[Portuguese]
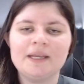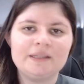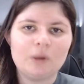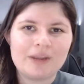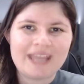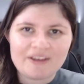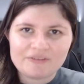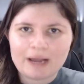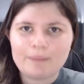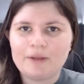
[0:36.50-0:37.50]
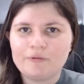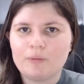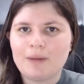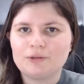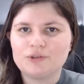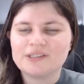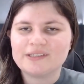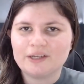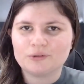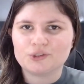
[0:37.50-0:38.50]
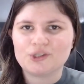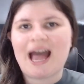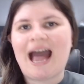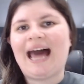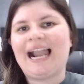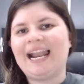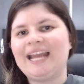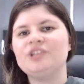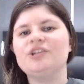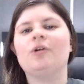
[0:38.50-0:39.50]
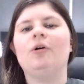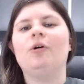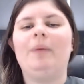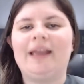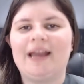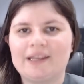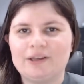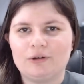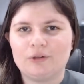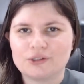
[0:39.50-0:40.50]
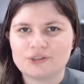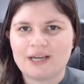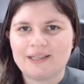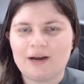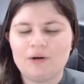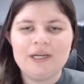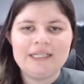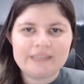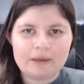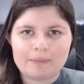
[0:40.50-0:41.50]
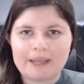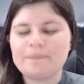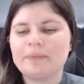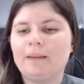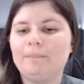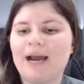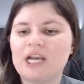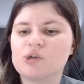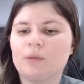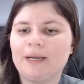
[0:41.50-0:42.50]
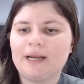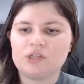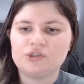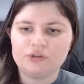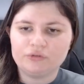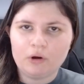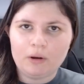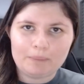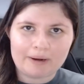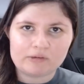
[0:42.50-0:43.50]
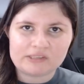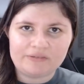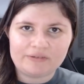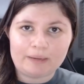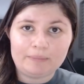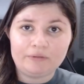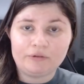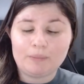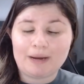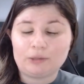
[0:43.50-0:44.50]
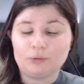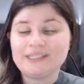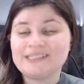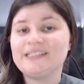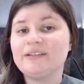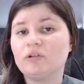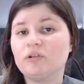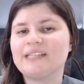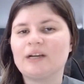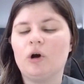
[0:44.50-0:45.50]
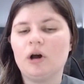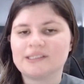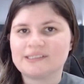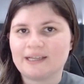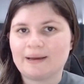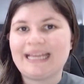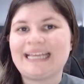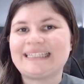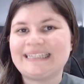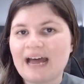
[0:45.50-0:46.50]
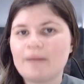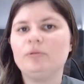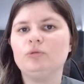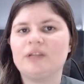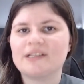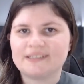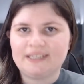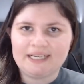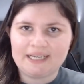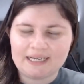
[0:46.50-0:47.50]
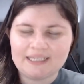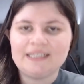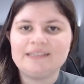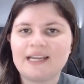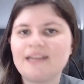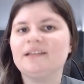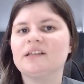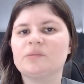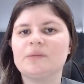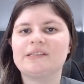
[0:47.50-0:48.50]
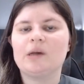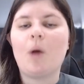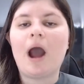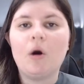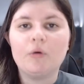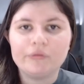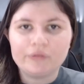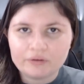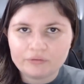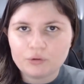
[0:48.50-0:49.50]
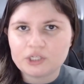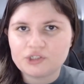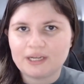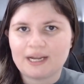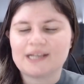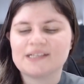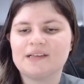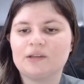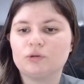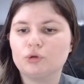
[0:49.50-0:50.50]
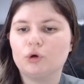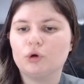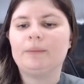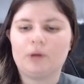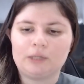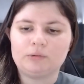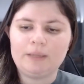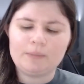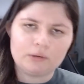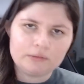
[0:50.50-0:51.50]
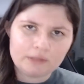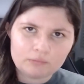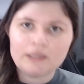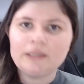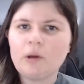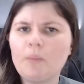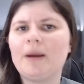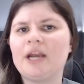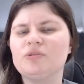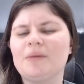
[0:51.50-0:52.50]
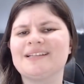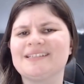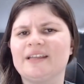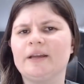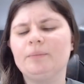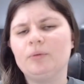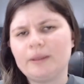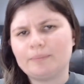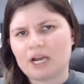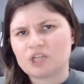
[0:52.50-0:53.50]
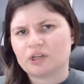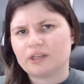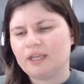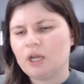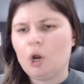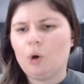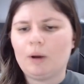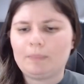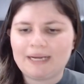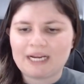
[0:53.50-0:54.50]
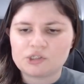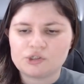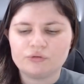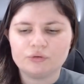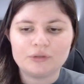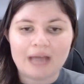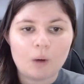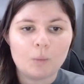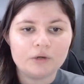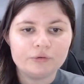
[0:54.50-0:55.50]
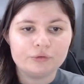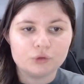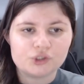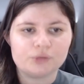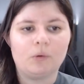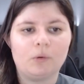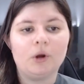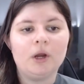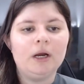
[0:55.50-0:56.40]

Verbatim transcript: Então, quer ficar bem informado de Santos? Além de acompanhar aqui ao nosso canal, também baixe o aplicativo para você ficar bem informado. E se você gosta da Bundesliga, tem transmissão ao vivo e de graça do campeonato alemão. Então, não perde mais tempo e baixa aqui o aplicativo da OneFootball.